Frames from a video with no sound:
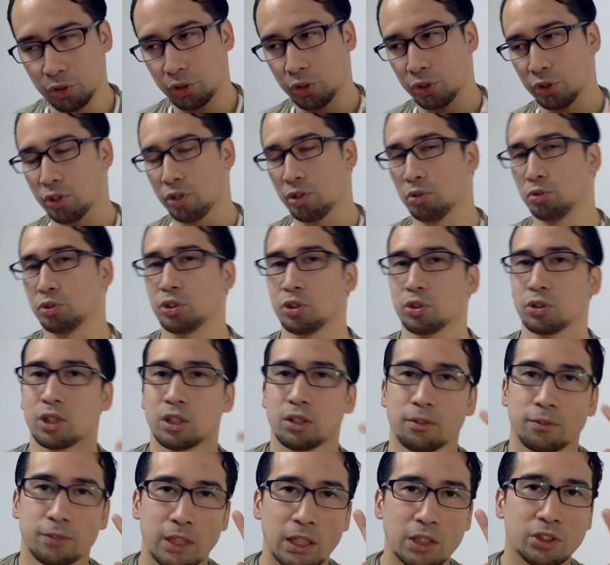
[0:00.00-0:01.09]
種類のうちの
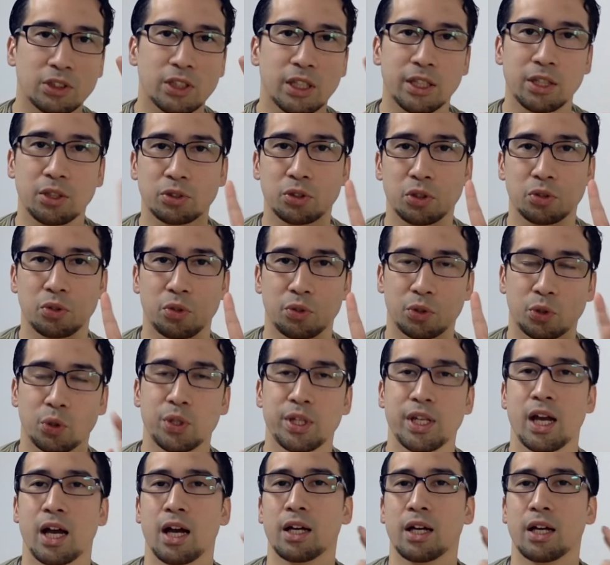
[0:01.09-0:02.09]
2つだけをちょっと取り